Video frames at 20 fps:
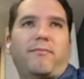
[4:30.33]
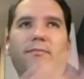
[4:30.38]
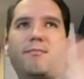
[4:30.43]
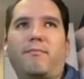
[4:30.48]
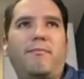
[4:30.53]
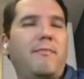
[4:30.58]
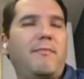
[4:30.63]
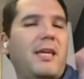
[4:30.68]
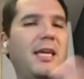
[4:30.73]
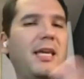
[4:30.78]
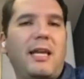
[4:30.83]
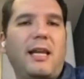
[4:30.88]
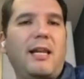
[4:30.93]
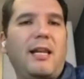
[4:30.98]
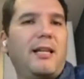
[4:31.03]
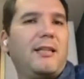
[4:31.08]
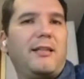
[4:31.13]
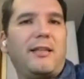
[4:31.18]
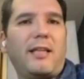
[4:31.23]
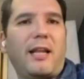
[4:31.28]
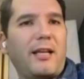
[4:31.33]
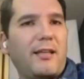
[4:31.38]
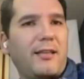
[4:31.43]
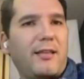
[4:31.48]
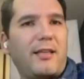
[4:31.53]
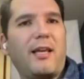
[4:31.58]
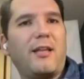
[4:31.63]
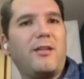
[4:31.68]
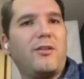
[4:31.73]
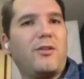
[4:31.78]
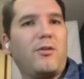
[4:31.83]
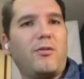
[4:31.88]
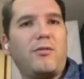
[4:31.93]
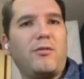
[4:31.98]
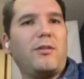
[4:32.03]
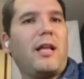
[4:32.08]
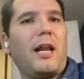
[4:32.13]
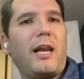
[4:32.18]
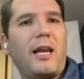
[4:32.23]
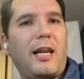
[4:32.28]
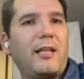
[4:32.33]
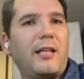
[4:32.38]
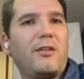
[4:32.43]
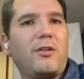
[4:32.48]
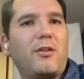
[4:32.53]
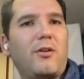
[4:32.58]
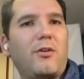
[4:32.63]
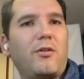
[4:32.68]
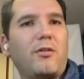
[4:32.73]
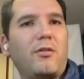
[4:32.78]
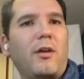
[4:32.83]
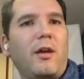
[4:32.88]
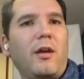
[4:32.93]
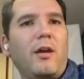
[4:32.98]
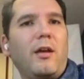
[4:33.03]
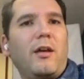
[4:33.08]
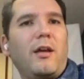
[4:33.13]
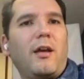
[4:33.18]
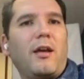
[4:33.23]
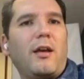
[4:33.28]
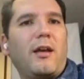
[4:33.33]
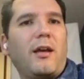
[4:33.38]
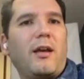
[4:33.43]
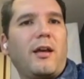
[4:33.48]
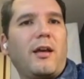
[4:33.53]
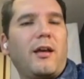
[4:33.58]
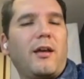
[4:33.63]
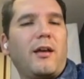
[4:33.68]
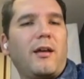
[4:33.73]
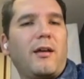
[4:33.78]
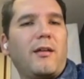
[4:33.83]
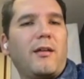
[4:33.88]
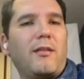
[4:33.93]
1.300 talentos eh,